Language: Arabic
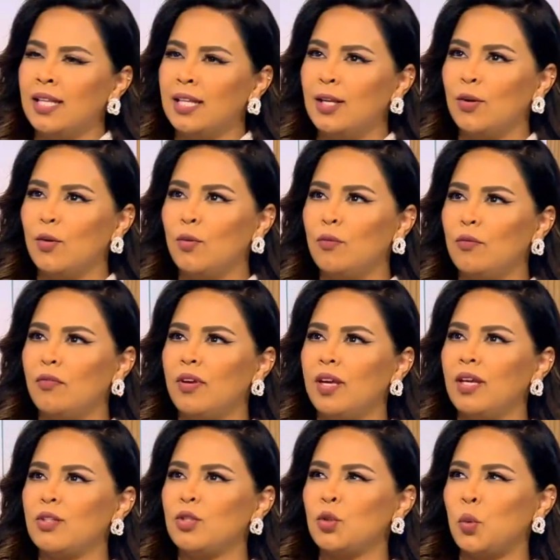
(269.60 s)
اللي يكون
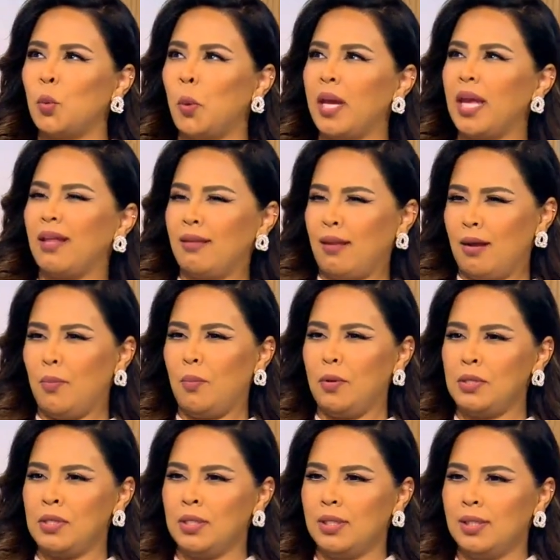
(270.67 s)
فيه شويه تنمر
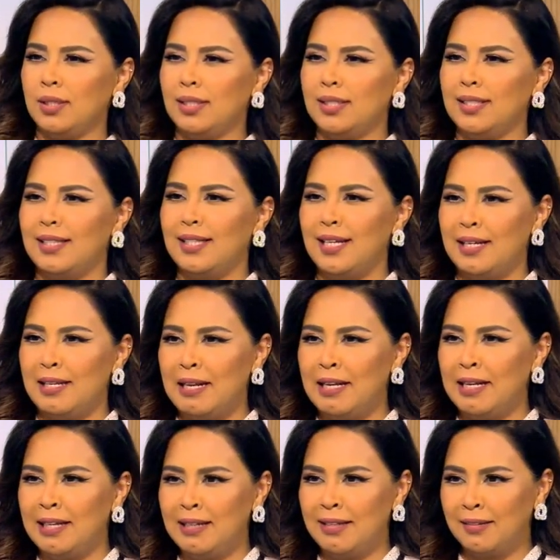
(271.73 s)
لان
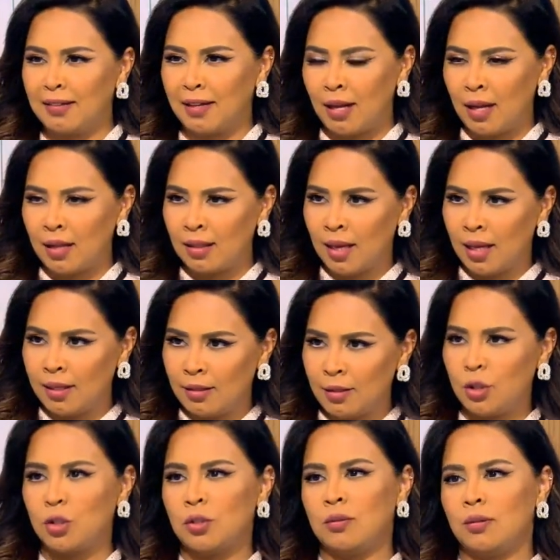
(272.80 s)
الحين الانتقاد قاعد
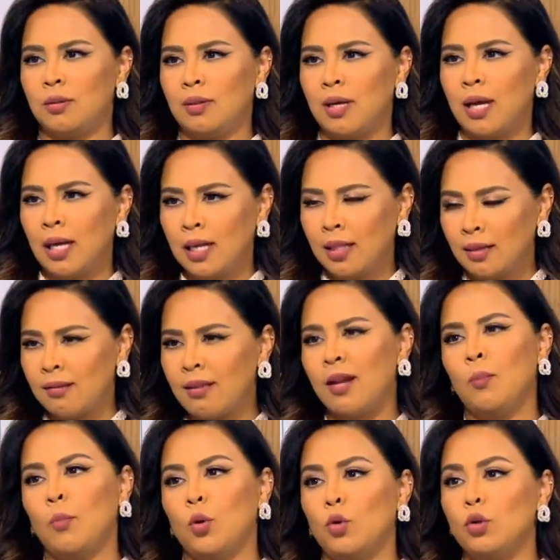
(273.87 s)
يدش خانه
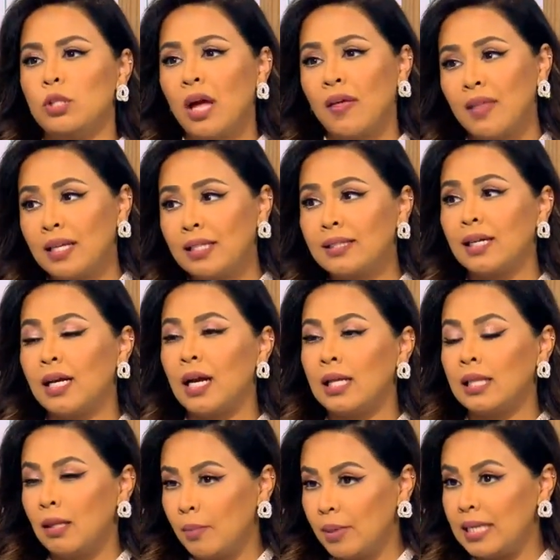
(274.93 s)
التنمر قلت هذا الانتقاد
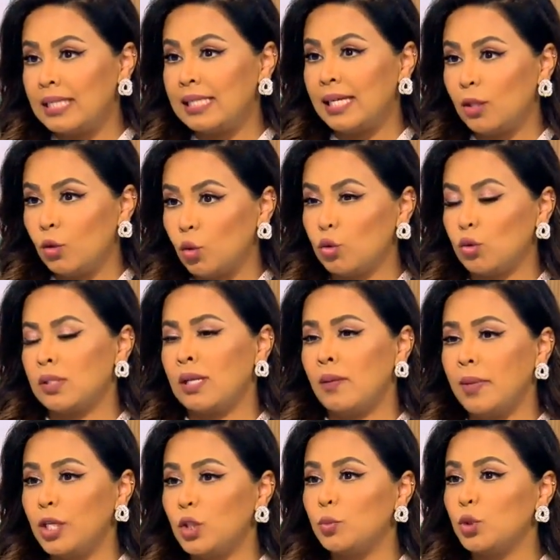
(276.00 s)
لما يزيد إيه. خصوصا لما
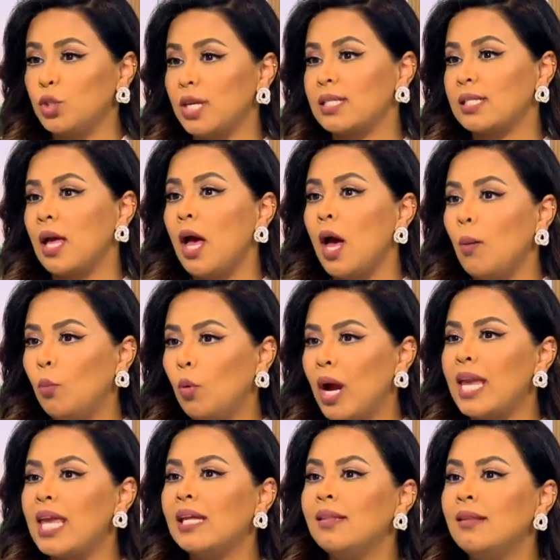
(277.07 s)
يجي من شخص
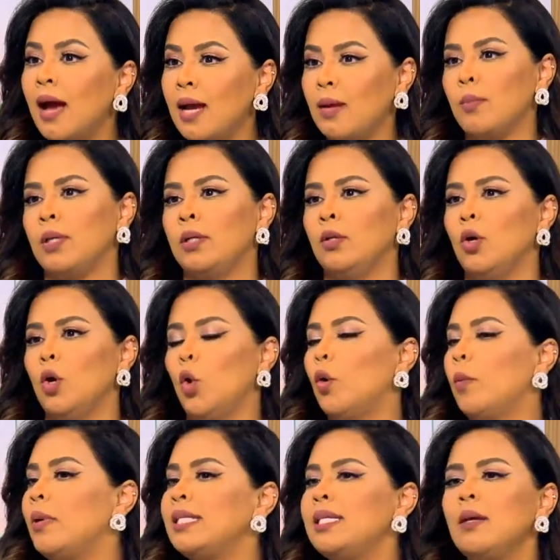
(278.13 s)
معين دائما
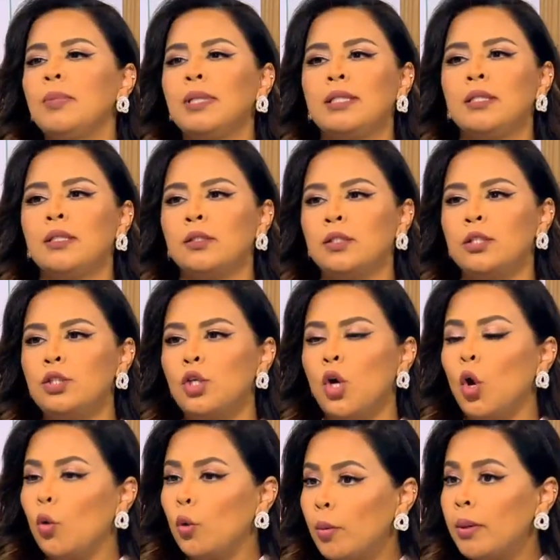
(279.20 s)
وبس يبي ينتقدك
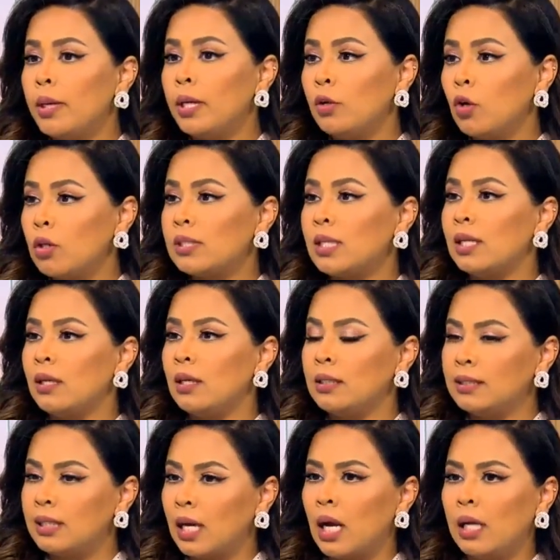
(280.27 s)
ويمكن يوصل
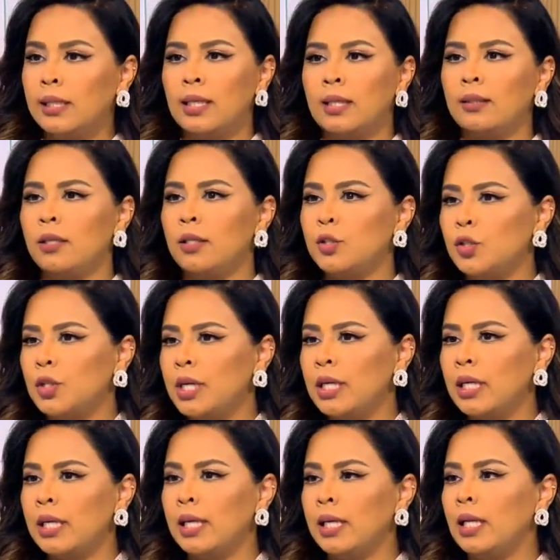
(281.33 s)
الانتقاد الى
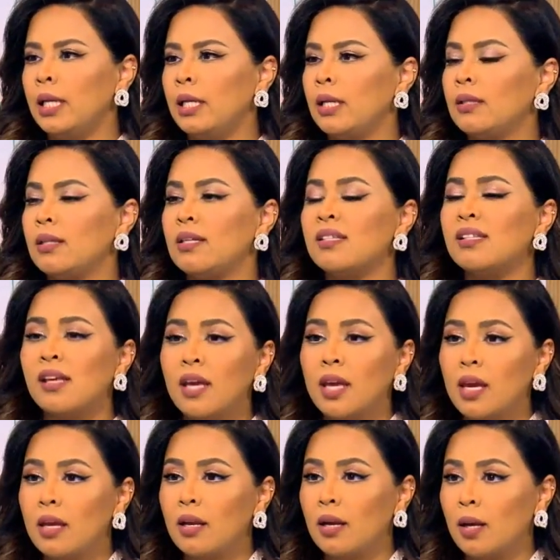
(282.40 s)
التجريح الى
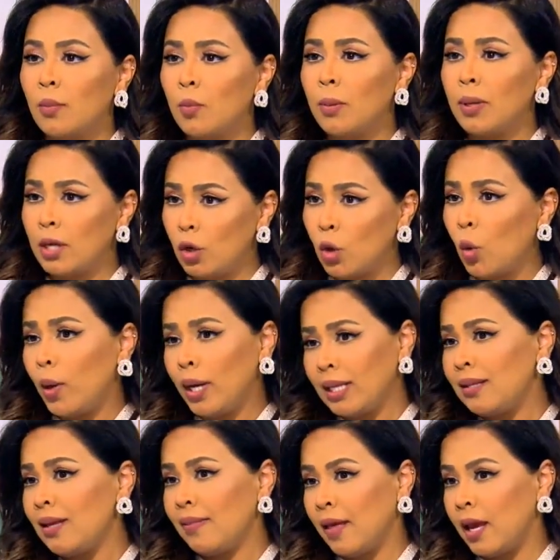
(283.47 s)
التصغير الى ممكن انه هو
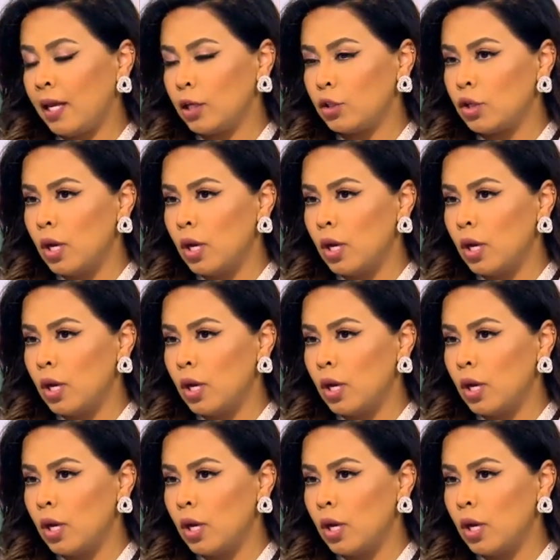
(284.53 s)
حتى يضايقك